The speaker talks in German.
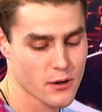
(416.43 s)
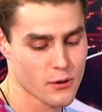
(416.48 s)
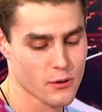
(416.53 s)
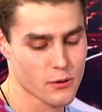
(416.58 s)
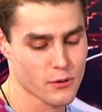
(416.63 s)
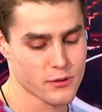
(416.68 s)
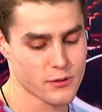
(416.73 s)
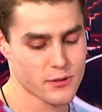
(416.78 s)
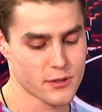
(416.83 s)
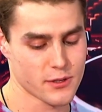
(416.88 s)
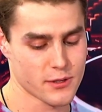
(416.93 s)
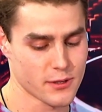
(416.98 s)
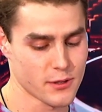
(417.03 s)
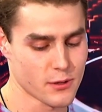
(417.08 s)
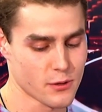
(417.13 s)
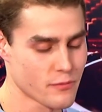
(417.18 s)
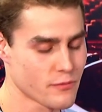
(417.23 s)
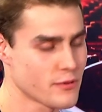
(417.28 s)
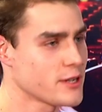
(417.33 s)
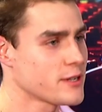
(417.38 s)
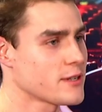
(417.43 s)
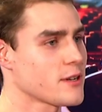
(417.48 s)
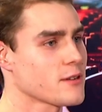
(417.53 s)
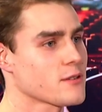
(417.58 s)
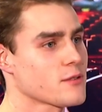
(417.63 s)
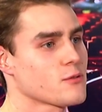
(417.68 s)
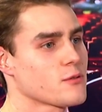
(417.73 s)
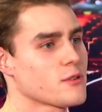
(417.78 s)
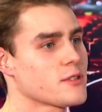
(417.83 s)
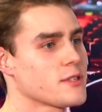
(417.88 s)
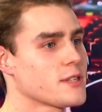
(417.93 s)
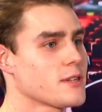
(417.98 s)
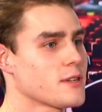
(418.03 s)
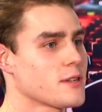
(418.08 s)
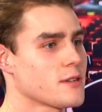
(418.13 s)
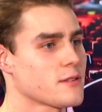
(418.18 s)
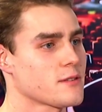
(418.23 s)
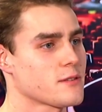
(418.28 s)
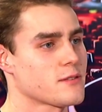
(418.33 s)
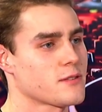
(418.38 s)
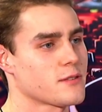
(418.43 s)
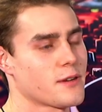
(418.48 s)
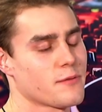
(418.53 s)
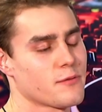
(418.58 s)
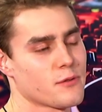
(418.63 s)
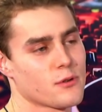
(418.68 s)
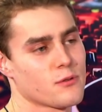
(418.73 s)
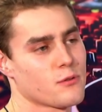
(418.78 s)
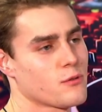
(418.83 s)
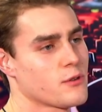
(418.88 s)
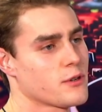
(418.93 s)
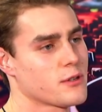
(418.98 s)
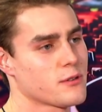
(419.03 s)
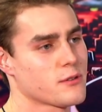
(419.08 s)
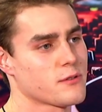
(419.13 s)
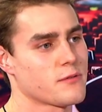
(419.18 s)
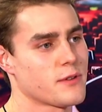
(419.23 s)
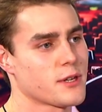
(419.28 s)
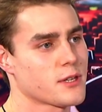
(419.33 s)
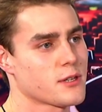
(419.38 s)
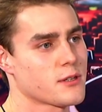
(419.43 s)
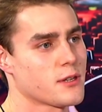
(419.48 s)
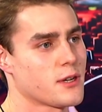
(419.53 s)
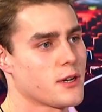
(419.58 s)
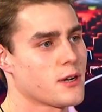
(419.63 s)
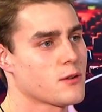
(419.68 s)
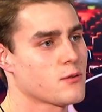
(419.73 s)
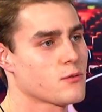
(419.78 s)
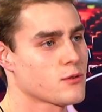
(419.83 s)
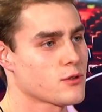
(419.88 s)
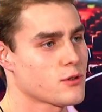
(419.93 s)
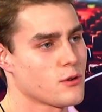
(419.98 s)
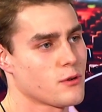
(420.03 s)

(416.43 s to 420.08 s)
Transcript: und die Umwelt da so gesehen hat, das ist einfach ein ruhiges Fleckchen Erde und ich